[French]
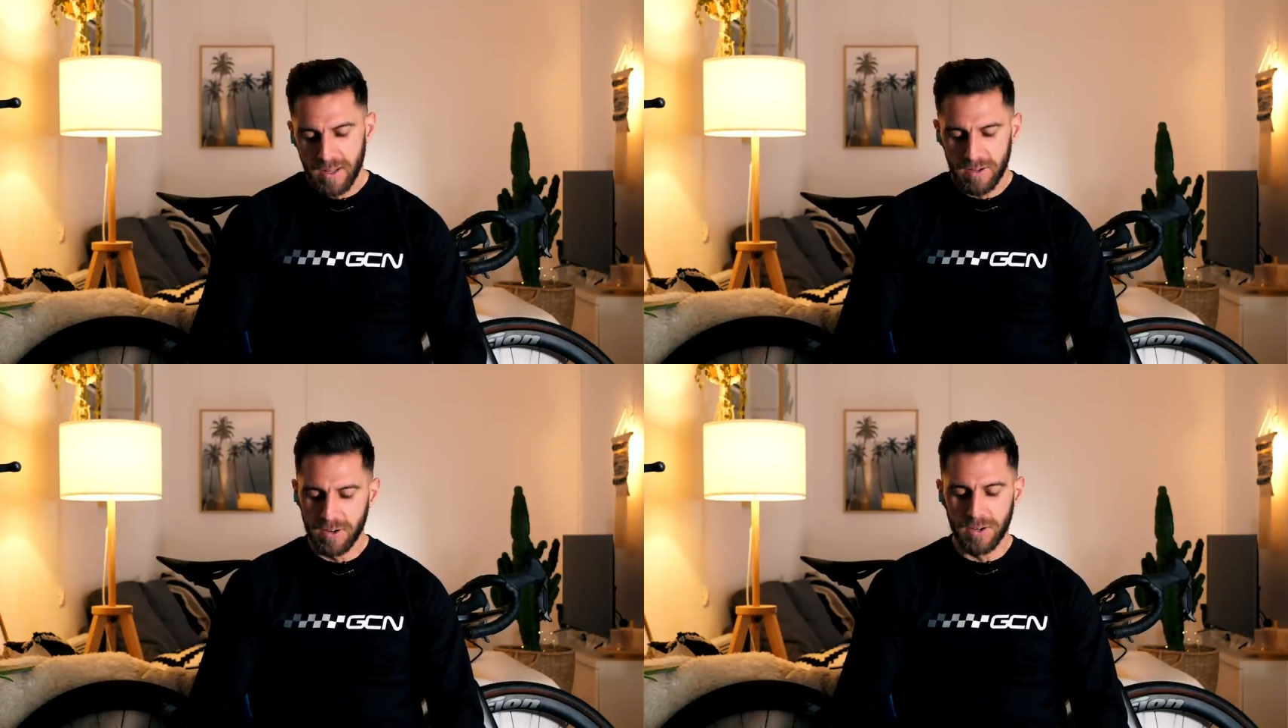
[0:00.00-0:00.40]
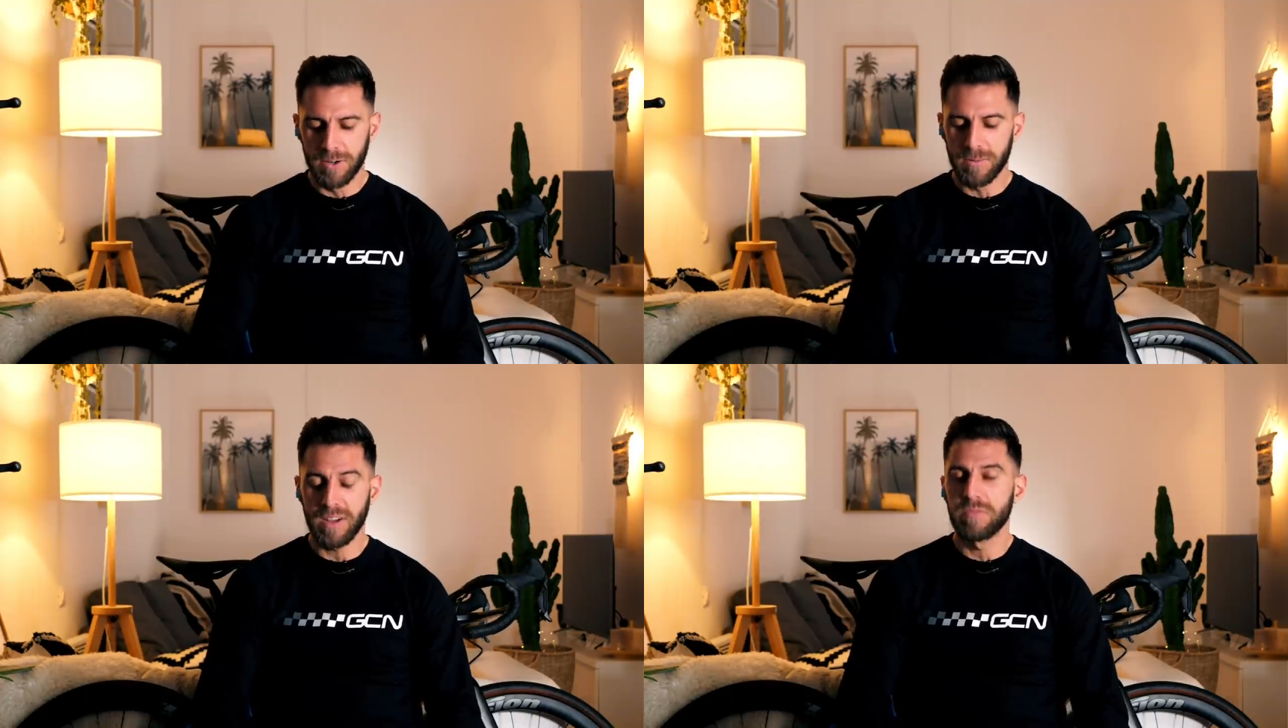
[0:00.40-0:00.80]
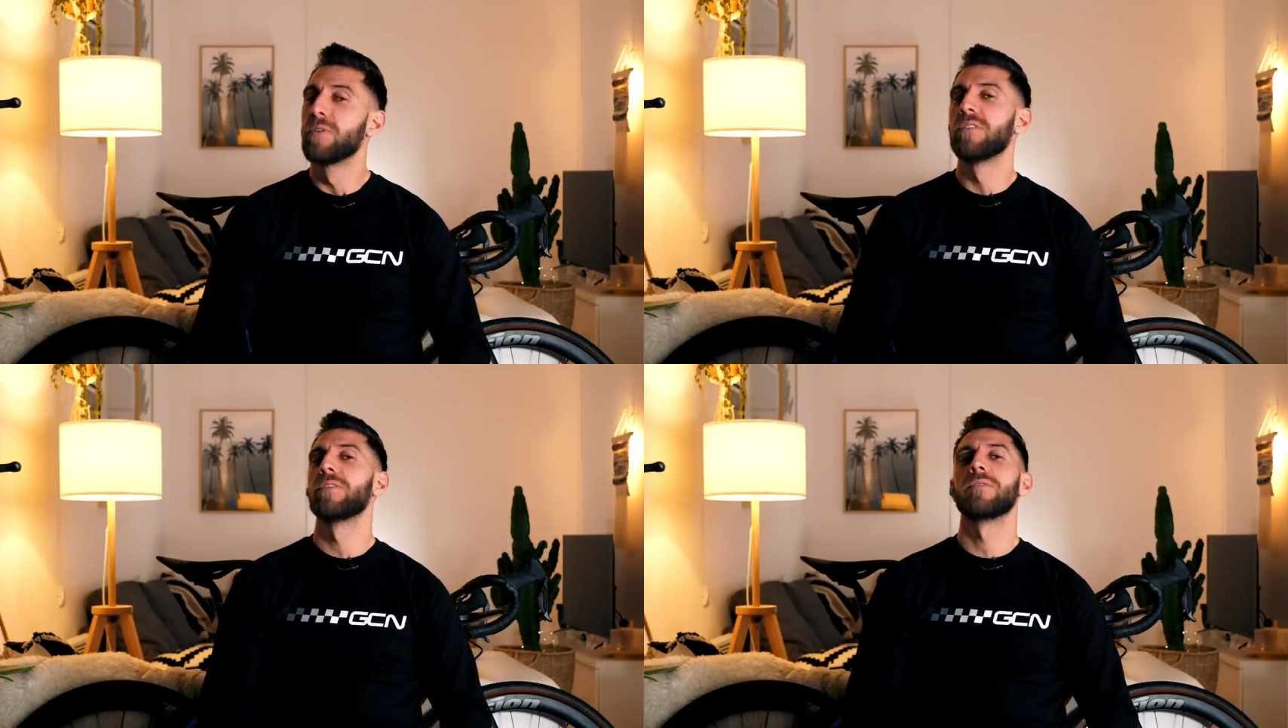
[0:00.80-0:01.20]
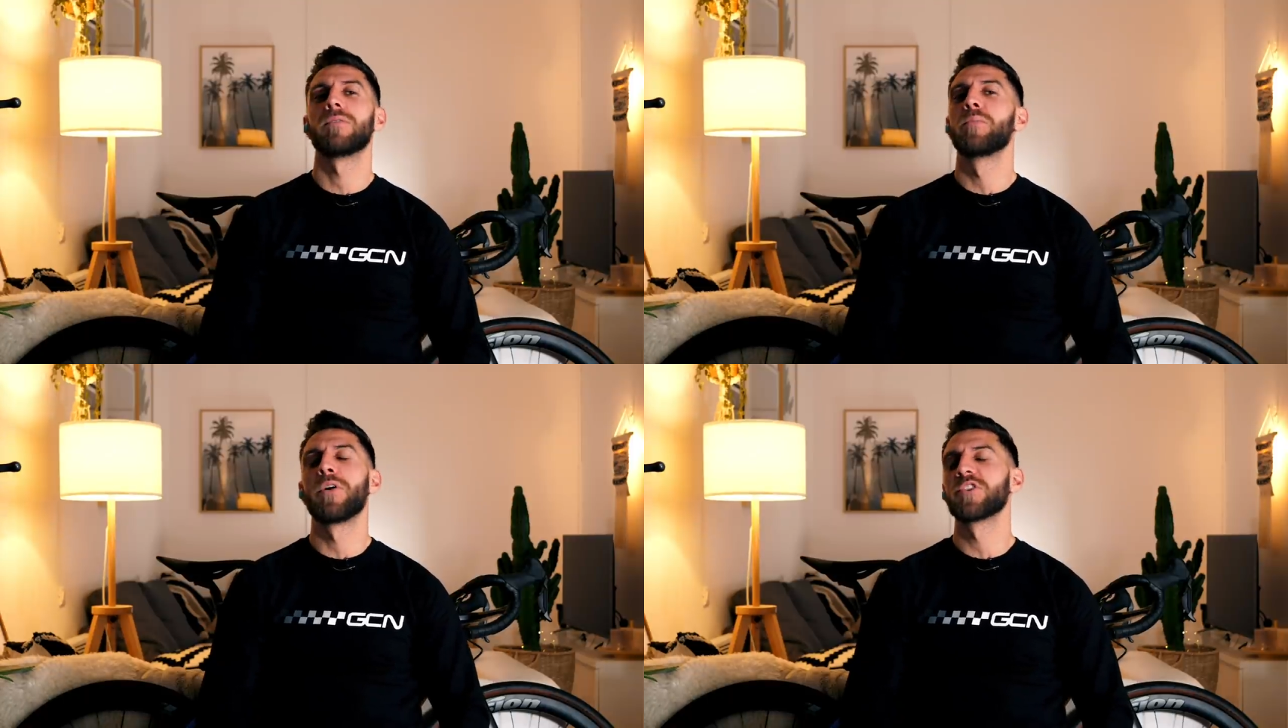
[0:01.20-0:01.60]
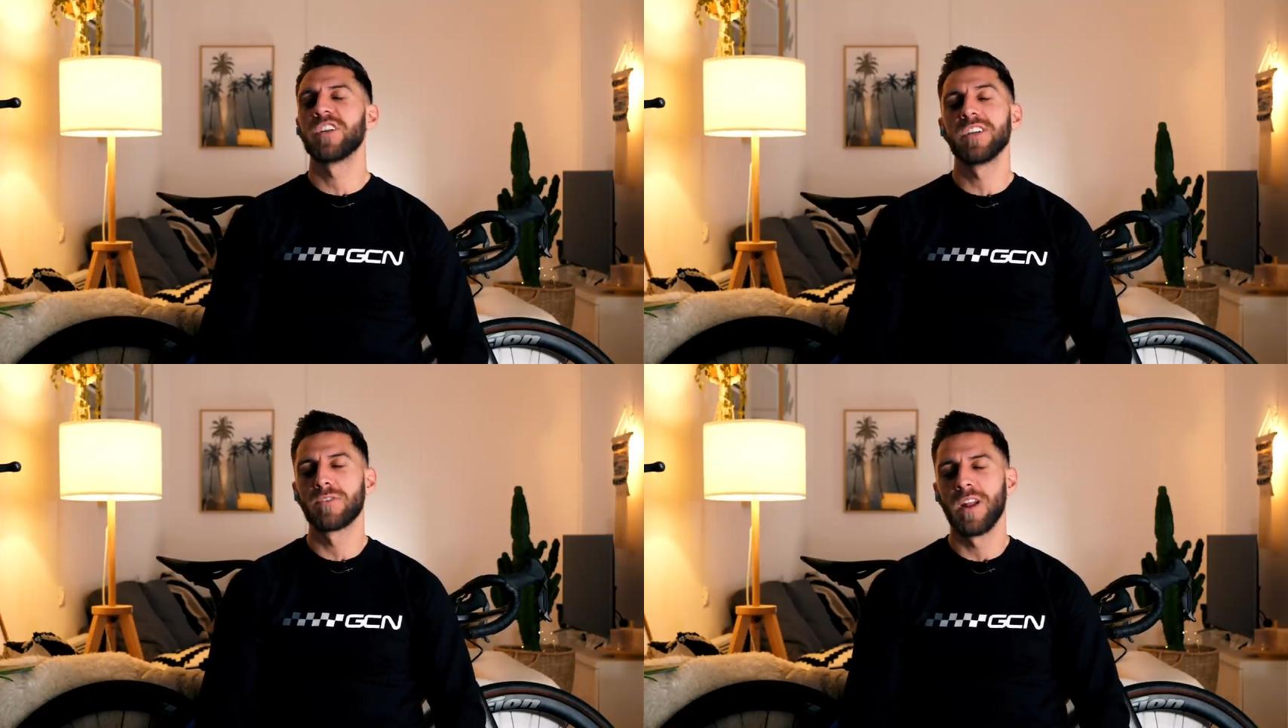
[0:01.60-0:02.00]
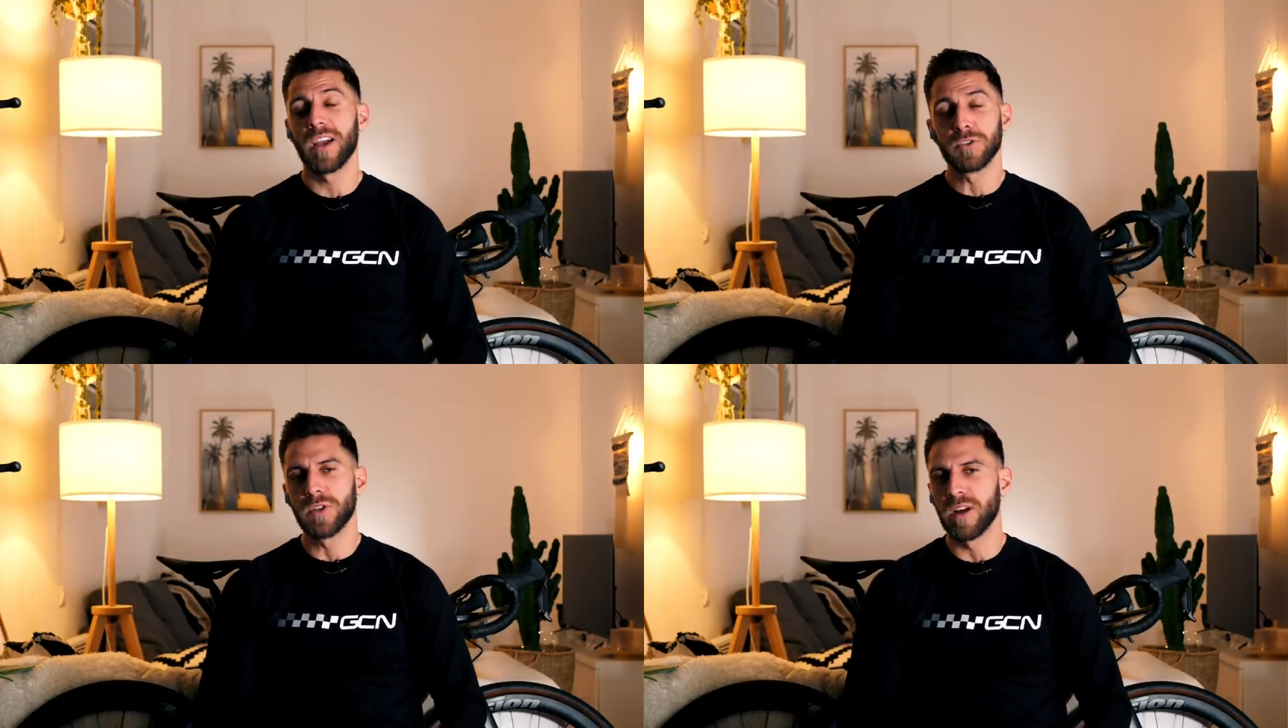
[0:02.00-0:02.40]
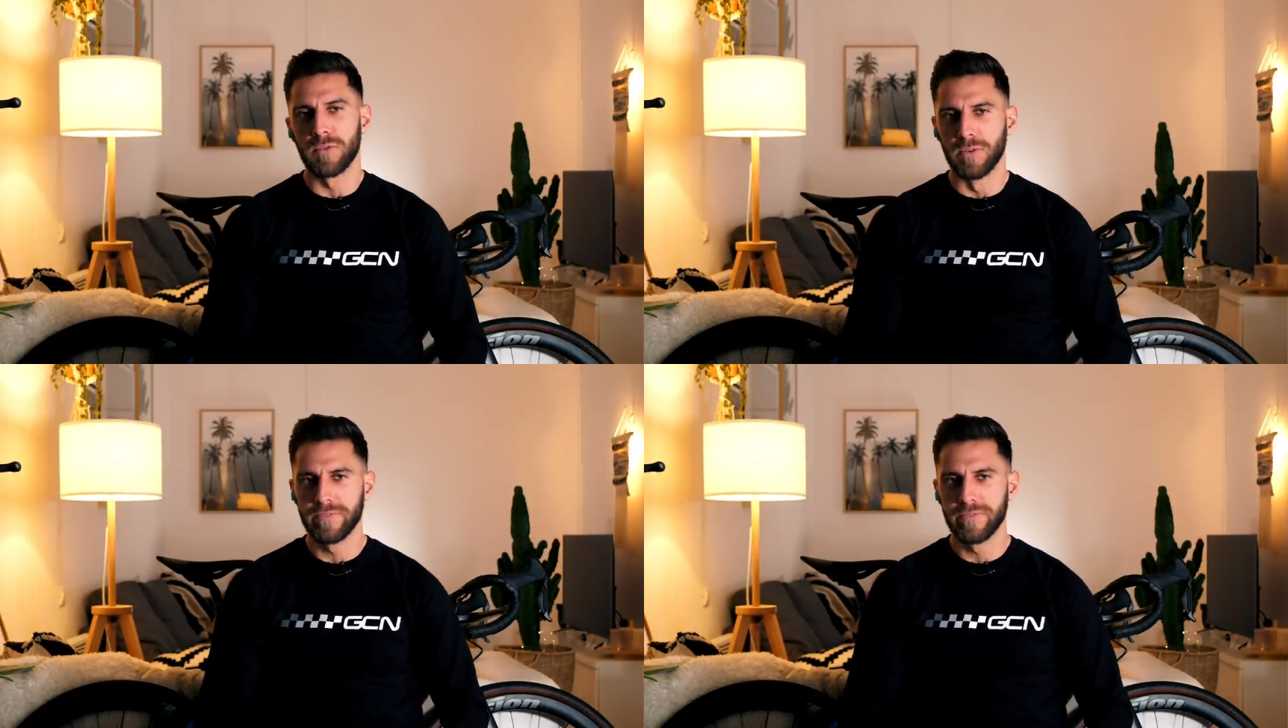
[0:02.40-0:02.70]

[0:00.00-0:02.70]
Donc, euh, bref, on peut enchaîner sur les résultats, Flo.